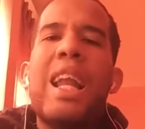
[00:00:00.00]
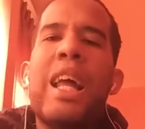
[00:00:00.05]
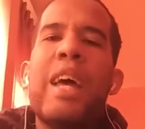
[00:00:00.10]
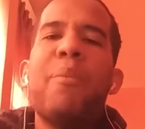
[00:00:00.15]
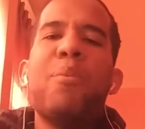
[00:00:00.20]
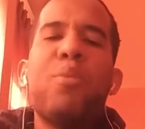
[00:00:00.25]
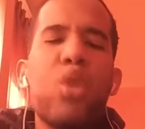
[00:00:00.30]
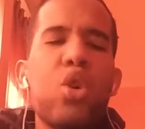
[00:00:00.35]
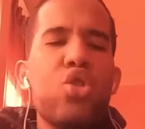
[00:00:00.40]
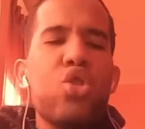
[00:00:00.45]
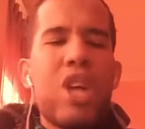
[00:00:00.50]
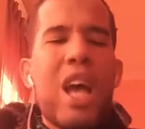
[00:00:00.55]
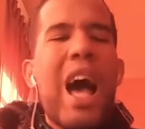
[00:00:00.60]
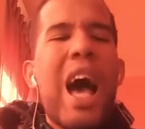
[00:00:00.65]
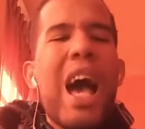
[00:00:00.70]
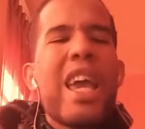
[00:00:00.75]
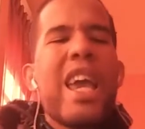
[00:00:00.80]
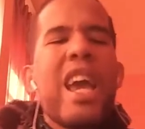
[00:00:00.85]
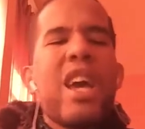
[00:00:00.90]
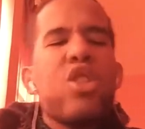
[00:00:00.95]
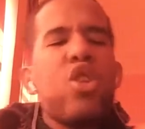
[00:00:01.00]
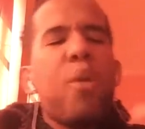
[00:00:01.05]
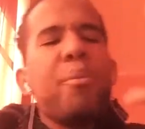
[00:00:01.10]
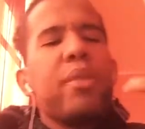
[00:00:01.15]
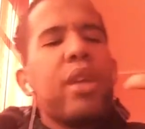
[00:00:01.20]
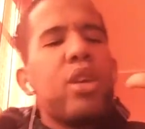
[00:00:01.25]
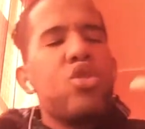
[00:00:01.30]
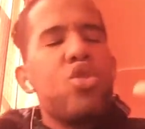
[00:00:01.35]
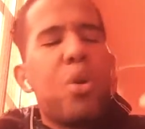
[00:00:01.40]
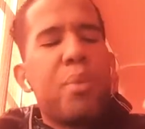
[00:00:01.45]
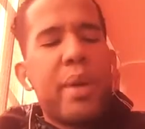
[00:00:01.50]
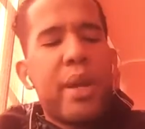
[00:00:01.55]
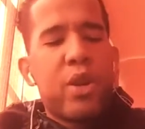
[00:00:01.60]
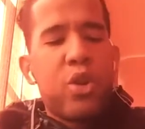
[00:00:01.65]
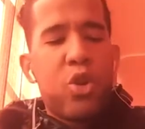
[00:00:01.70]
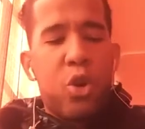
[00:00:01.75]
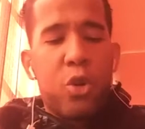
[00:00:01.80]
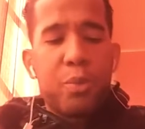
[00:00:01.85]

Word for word: Entonces ahí es donde yo vengo,